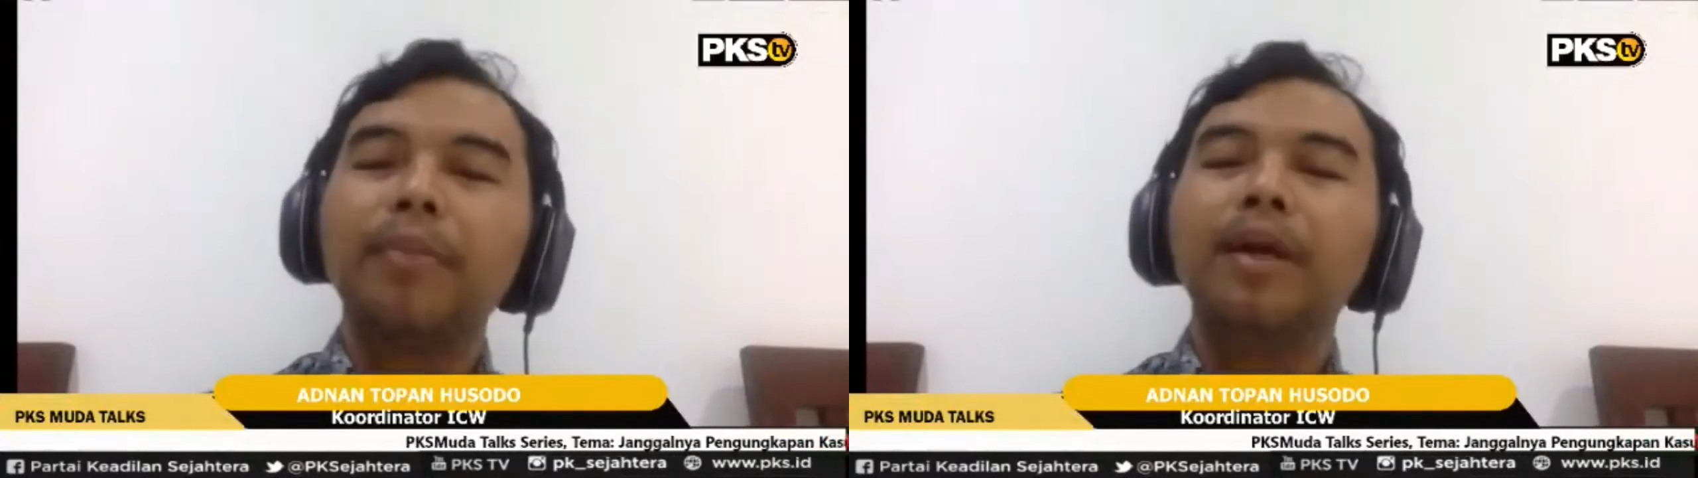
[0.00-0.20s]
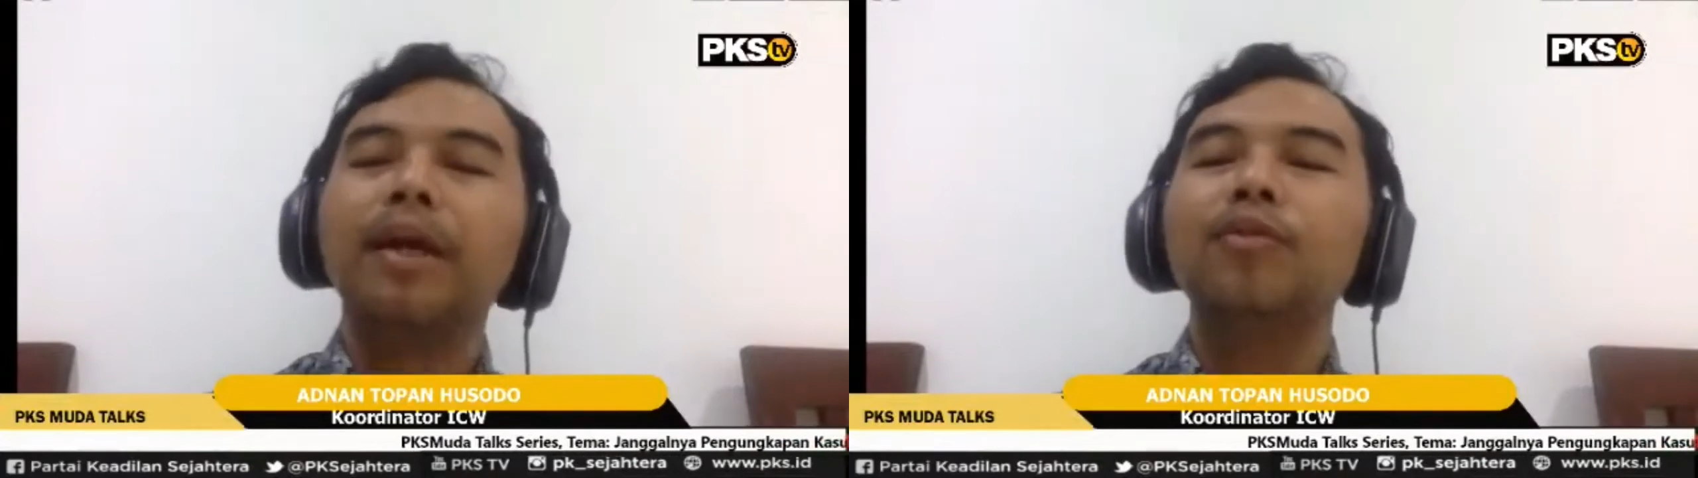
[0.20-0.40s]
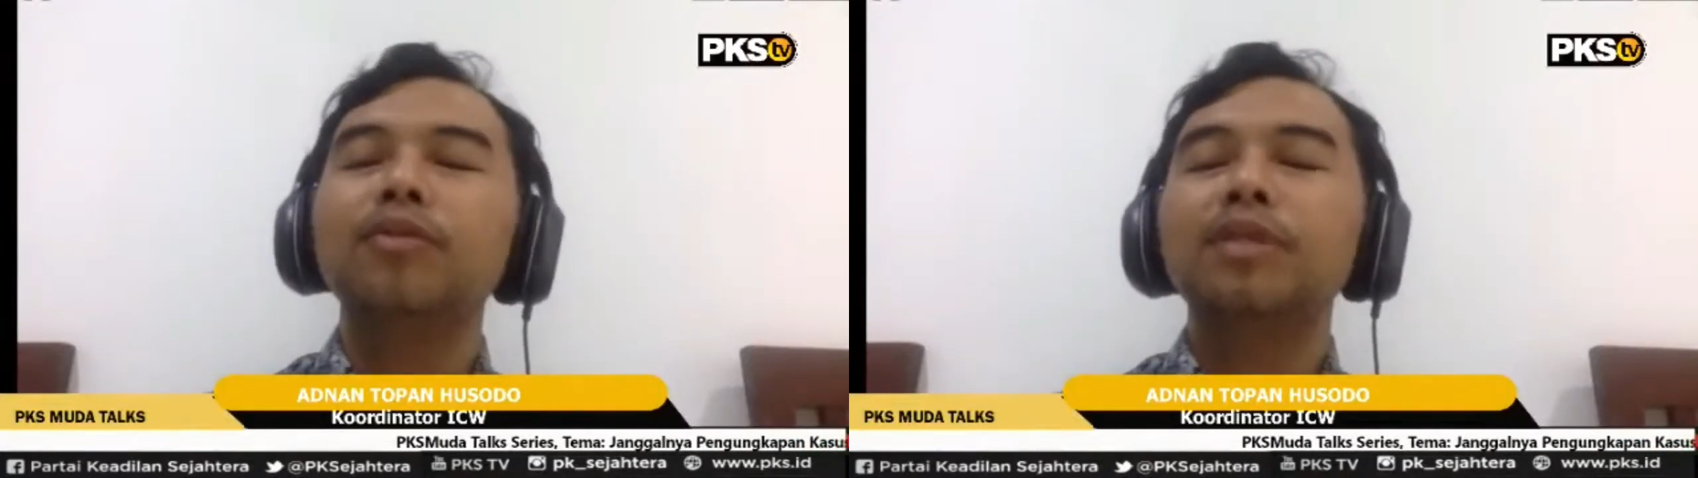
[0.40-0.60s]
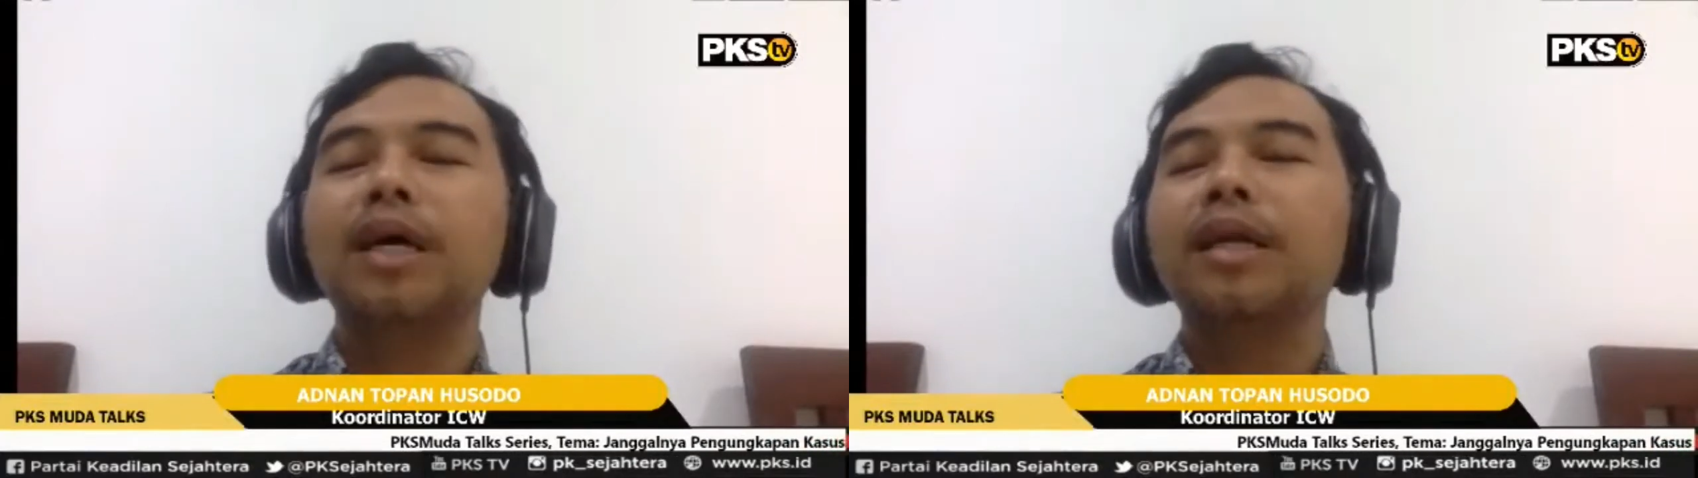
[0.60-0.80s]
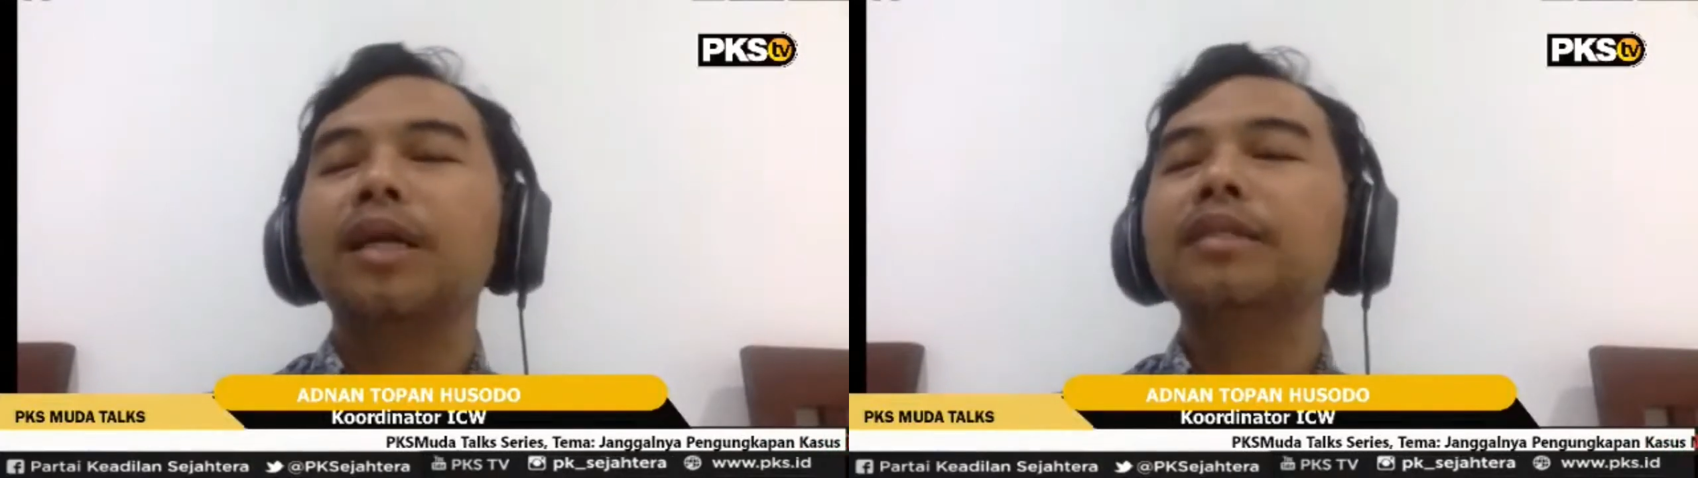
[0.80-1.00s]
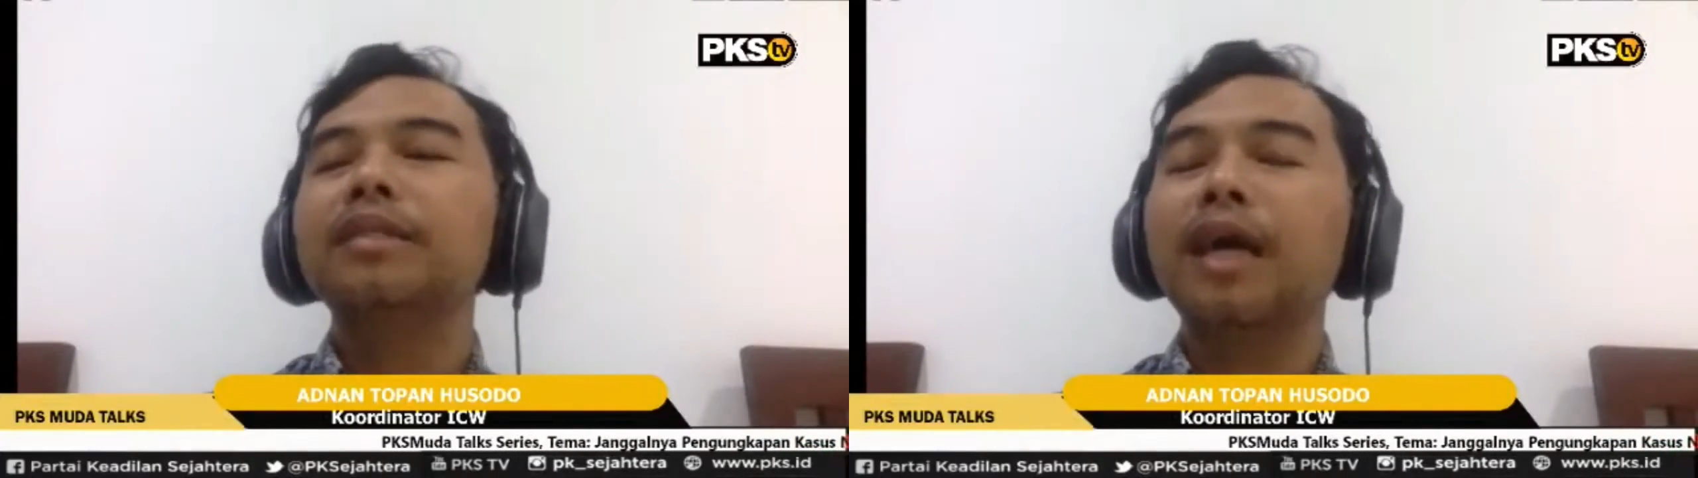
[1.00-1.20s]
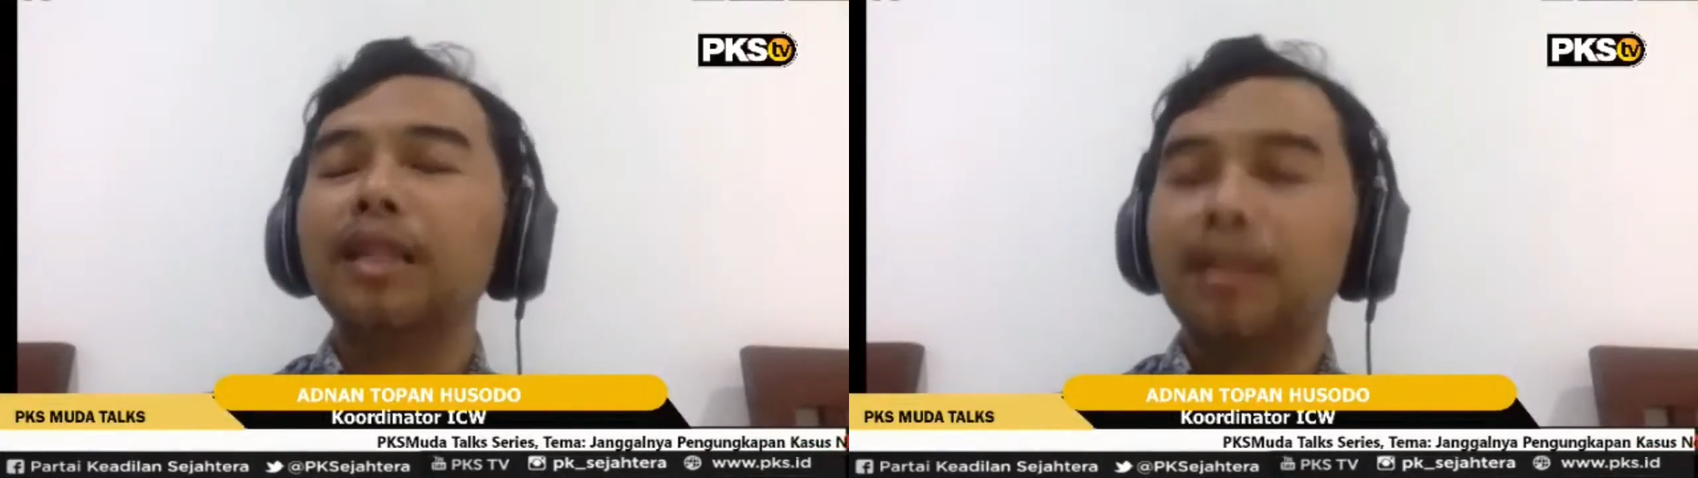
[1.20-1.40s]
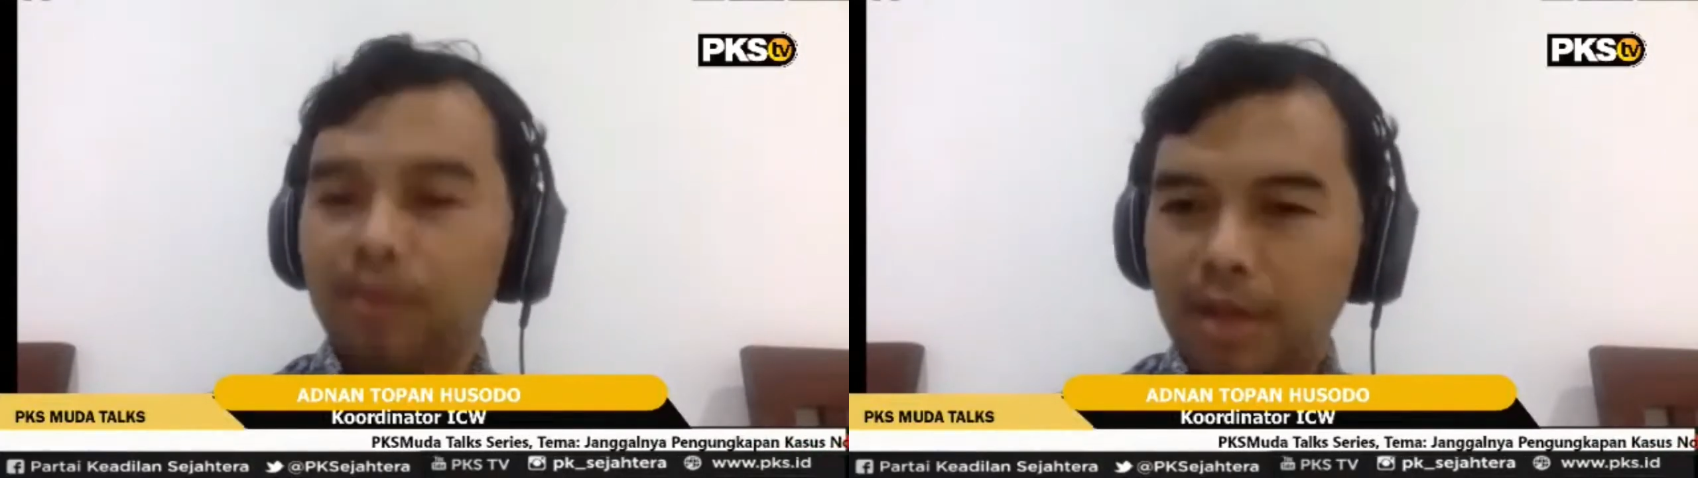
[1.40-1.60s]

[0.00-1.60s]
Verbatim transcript: KPK itu sekarang sangat